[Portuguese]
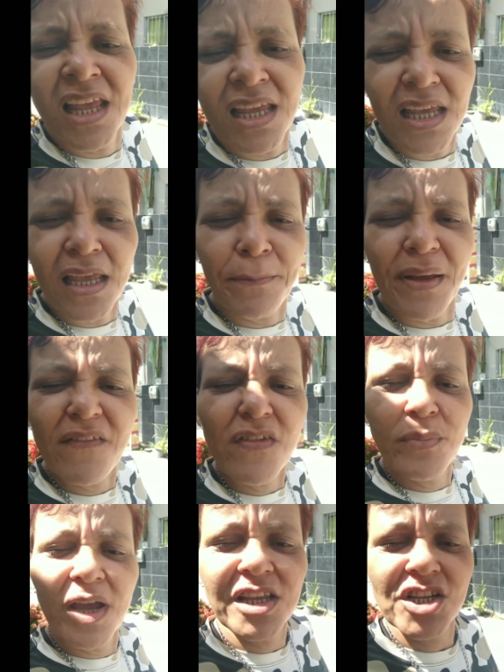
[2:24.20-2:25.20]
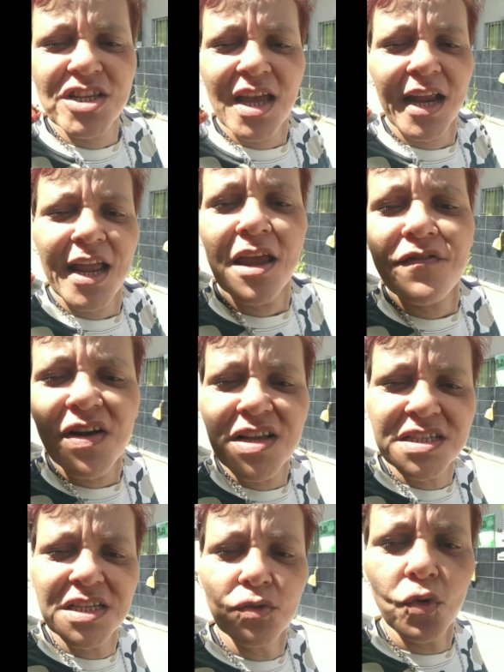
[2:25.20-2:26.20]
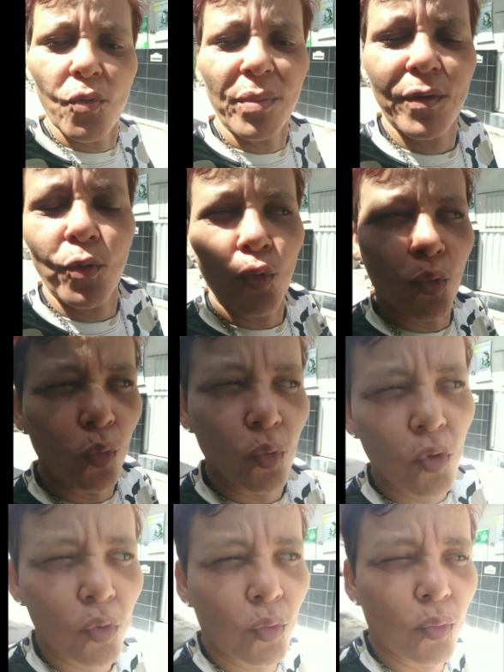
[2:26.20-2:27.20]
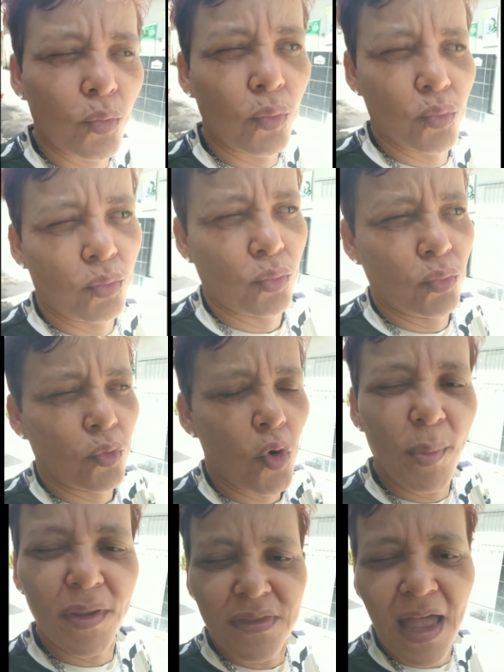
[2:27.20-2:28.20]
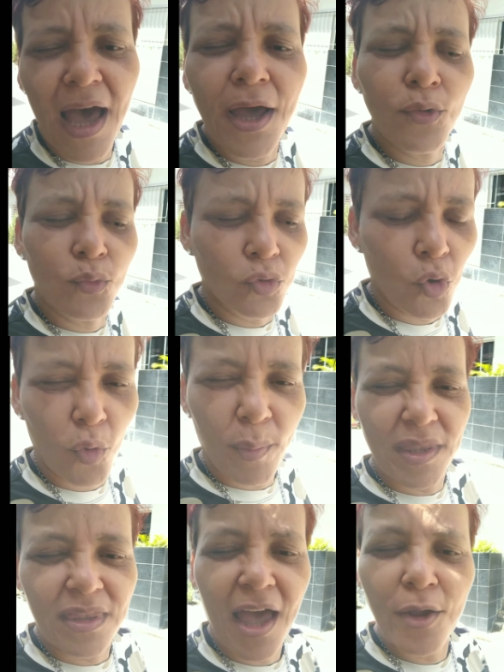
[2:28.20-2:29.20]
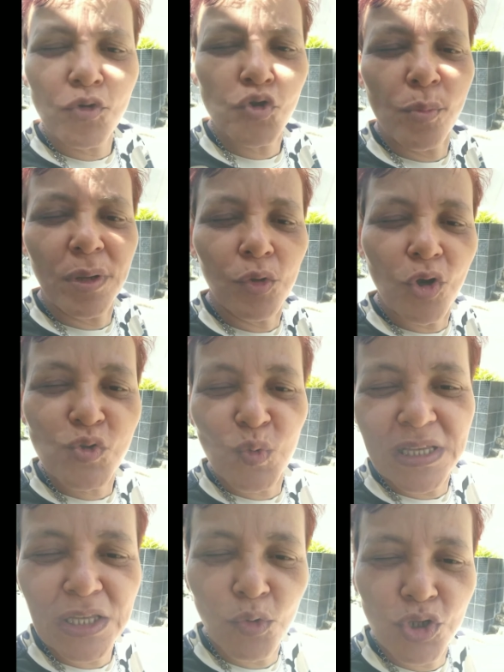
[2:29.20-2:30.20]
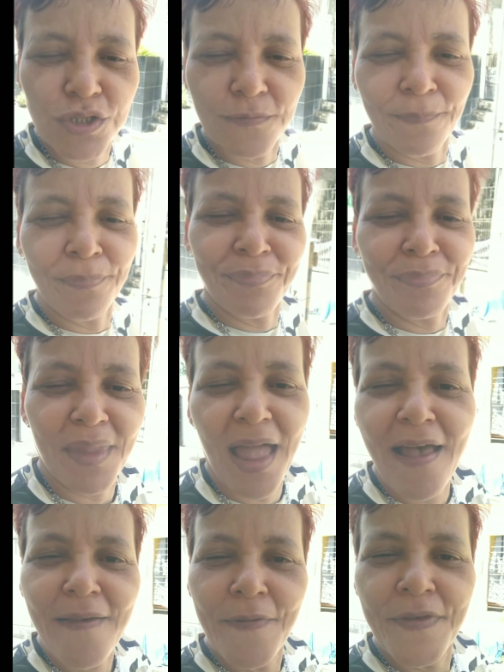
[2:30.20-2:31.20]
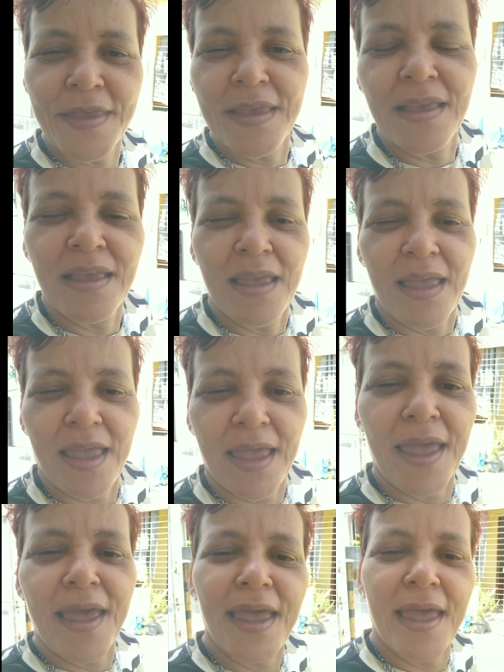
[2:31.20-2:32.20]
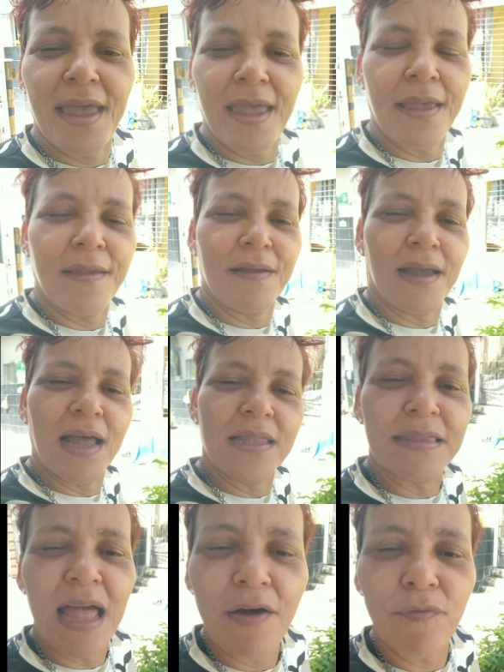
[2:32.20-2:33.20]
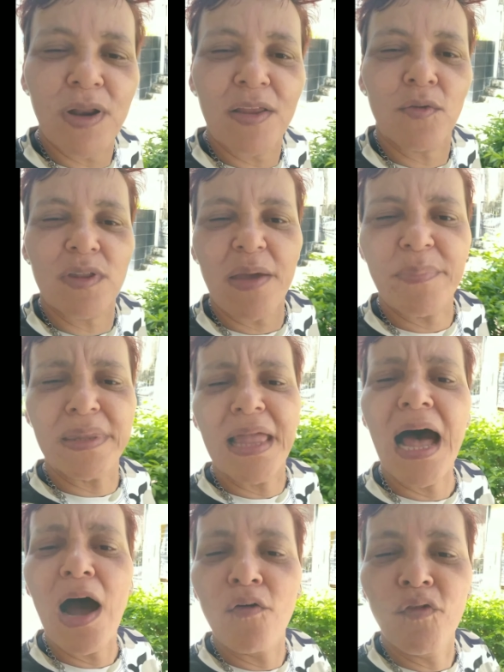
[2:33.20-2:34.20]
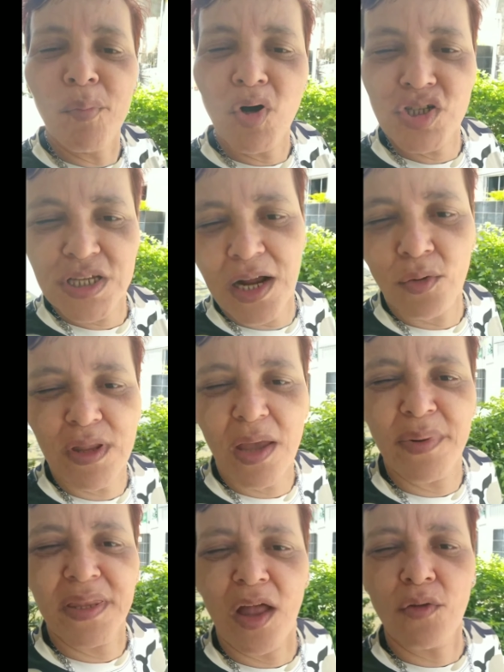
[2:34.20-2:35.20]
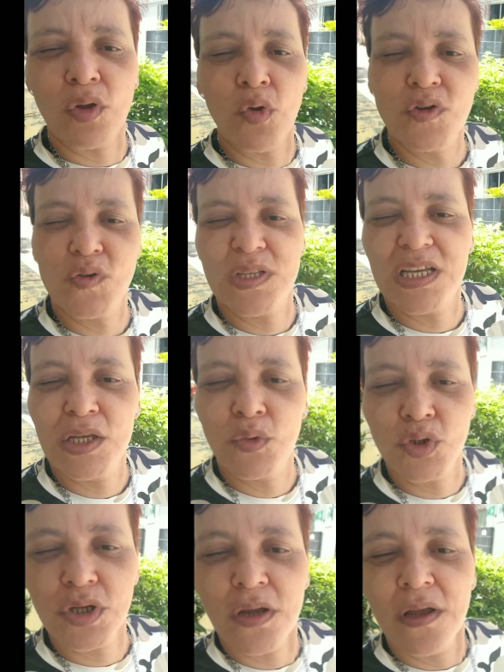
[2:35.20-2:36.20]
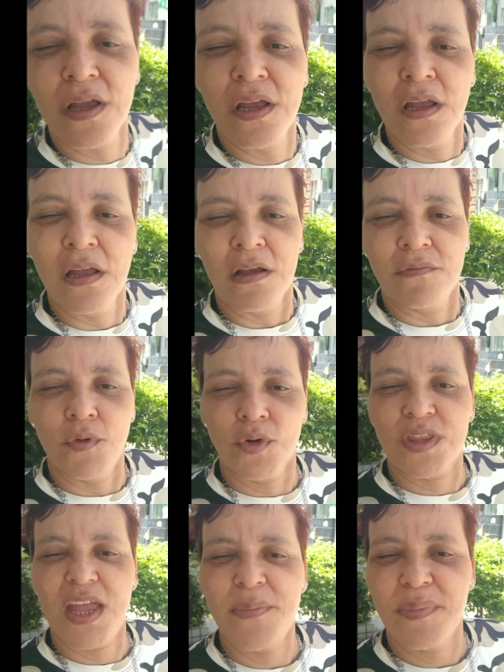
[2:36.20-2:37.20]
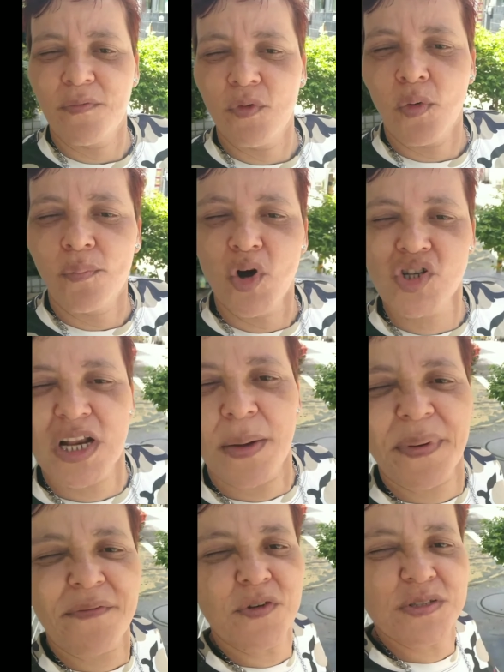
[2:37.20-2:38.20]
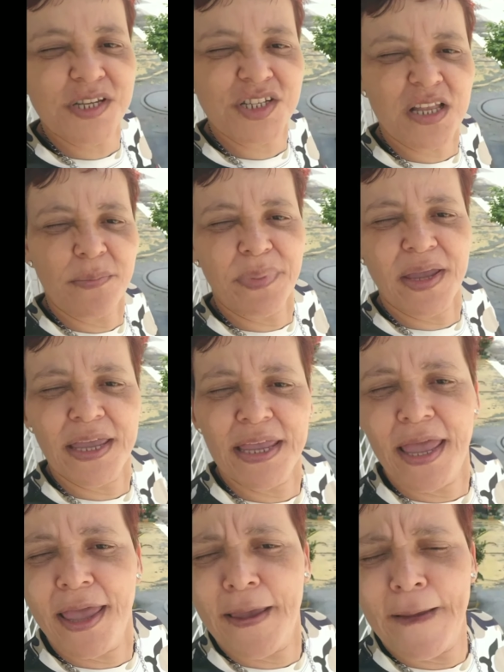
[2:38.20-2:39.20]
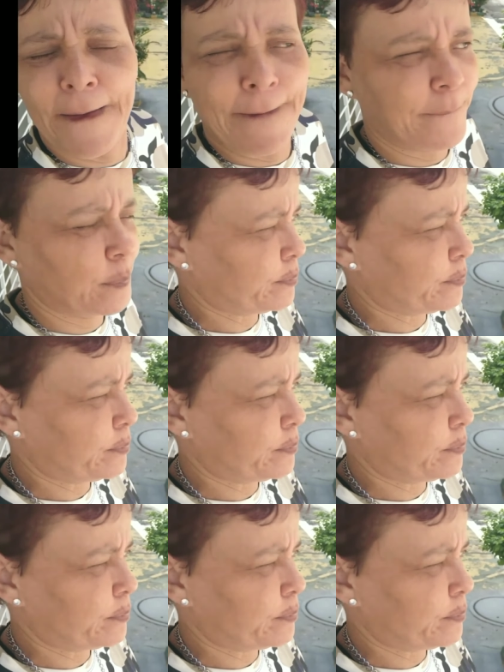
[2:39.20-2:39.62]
E brevemente estarei aí fazendo como um, Com um um comentário, um documentário sobre dois unidos, tá? É, andar, vou lá no terminal, vou mostrar o terminal de dois unidos, vou, termi vou mostrar para vocês também é,